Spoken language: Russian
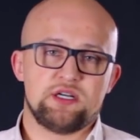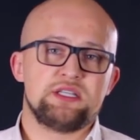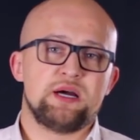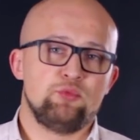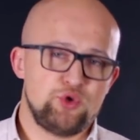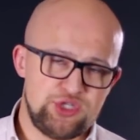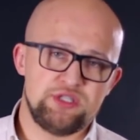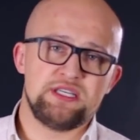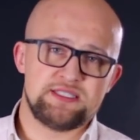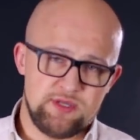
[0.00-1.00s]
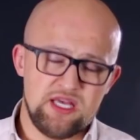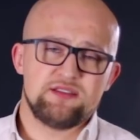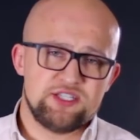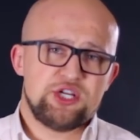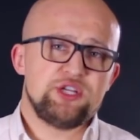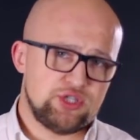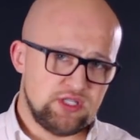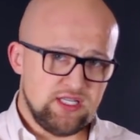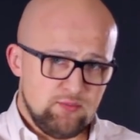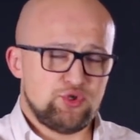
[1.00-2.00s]
когда мужчина изменял, ты
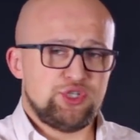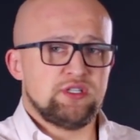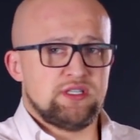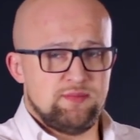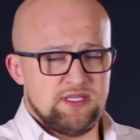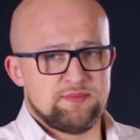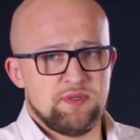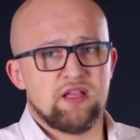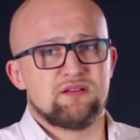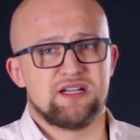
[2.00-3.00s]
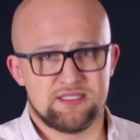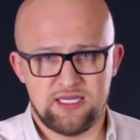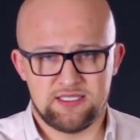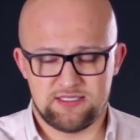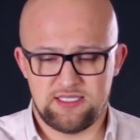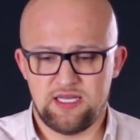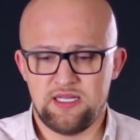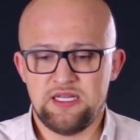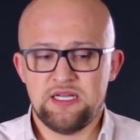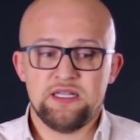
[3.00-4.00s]
женщина, и мужчина тебе изменял когда-то, да,